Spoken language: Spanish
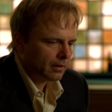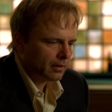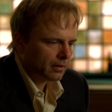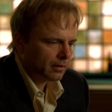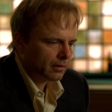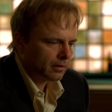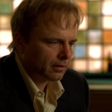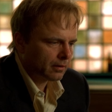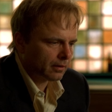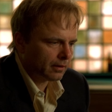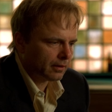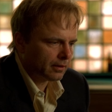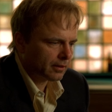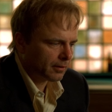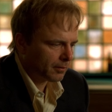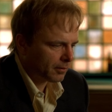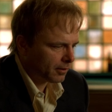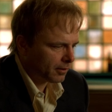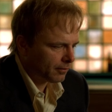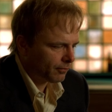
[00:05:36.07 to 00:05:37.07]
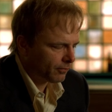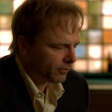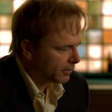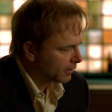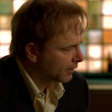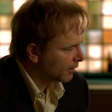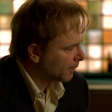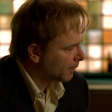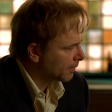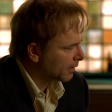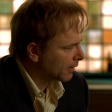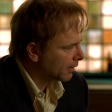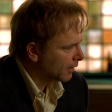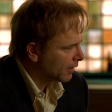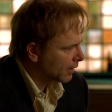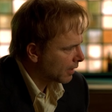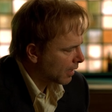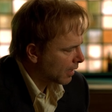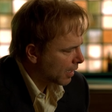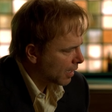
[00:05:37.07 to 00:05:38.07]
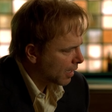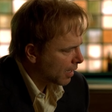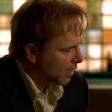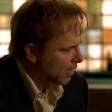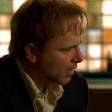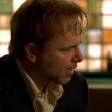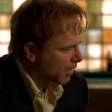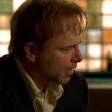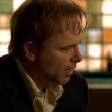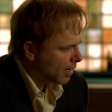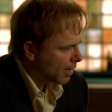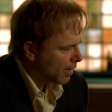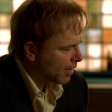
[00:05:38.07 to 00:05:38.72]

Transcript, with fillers: dice a Tony que es posible que su propio seguro